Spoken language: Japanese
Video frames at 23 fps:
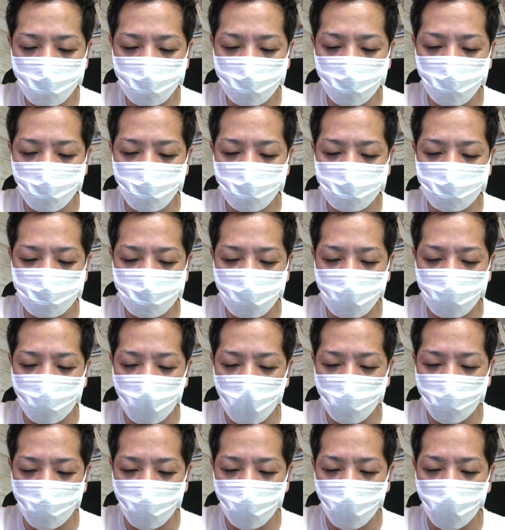で苦しくて
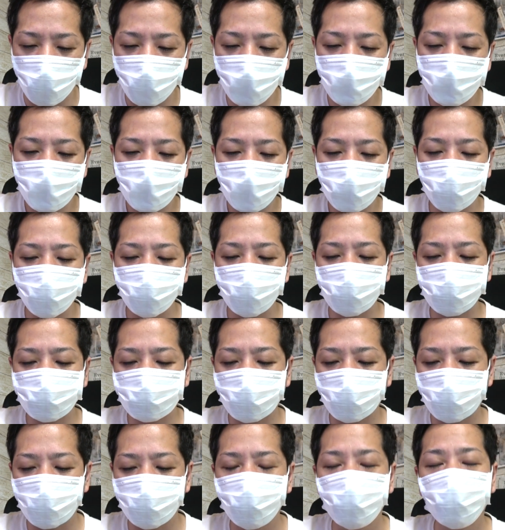ファイボーこの時点で